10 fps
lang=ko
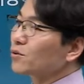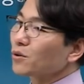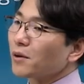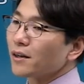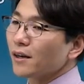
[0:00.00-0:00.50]

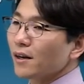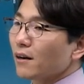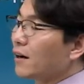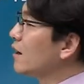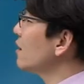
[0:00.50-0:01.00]
정도만
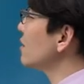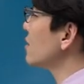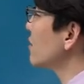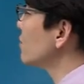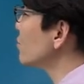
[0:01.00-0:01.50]
어
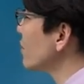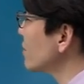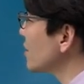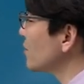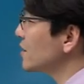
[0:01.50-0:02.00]
이거를
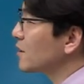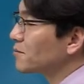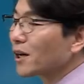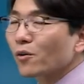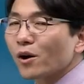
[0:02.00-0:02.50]
우정사업에
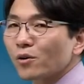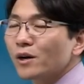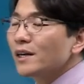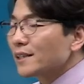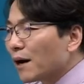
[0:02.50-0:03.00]
직접 사용하고
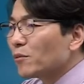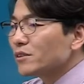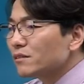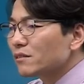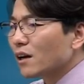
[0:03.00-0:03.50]

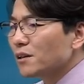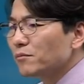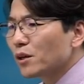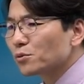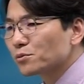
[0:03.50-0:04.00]
나머지를 다
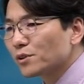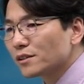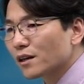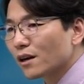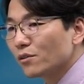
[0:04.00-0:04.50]
임대줘도
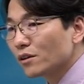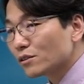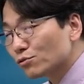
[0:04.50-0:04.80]
되잖아요. 이렇게